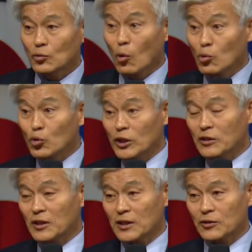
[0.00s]
동굴에
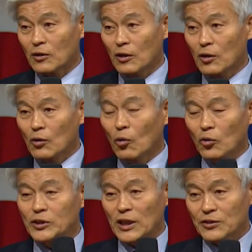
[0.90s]
들어가서
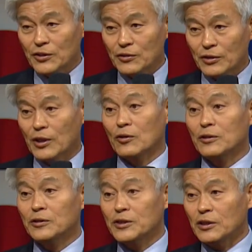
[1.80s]
혼자서 이렇게
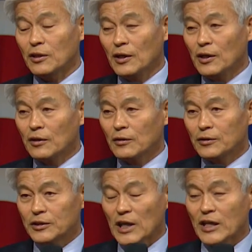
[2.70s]
그것이
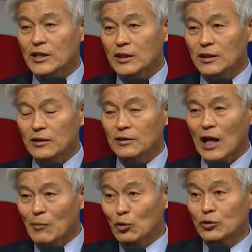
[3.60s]
자기
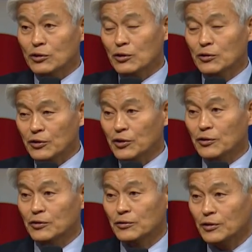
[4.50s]
남하고 그
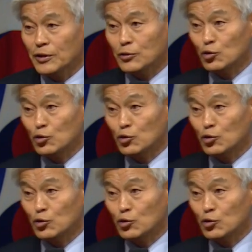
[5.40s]
이